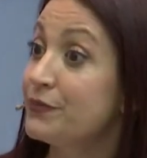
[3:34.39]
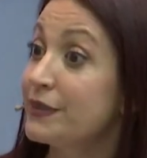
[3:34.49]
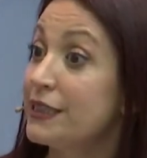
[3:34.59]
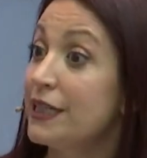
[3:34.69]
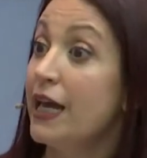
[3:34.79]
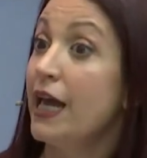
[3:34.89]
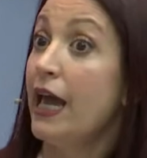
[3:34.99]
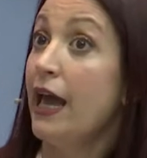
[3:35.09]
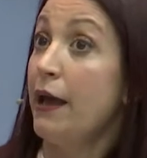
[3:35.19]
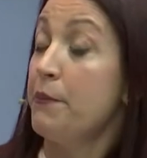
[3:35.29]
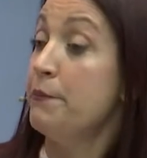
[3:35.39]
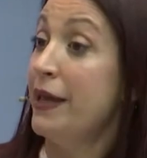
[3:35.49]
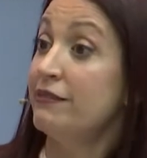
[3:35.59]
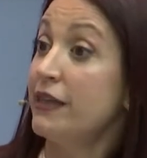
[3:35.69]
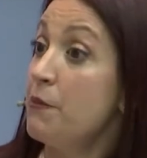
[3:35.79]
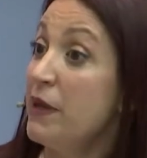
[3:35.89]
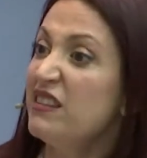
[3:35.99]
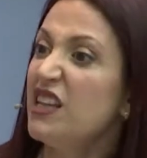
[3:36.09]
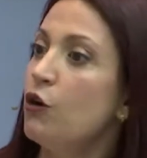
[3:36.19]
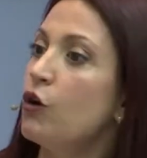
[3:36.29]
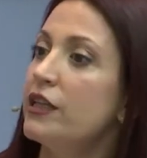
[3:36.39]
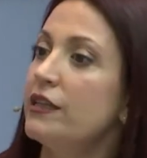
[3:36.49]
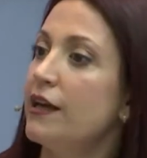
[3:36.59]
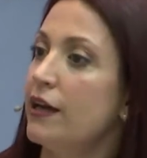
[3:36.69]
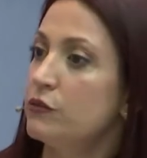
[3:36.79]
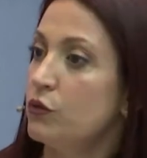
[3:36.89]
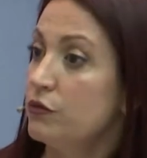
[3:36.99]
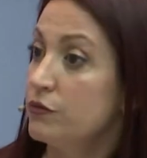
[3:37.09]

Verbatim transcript: Perfecto mentalmente no criticando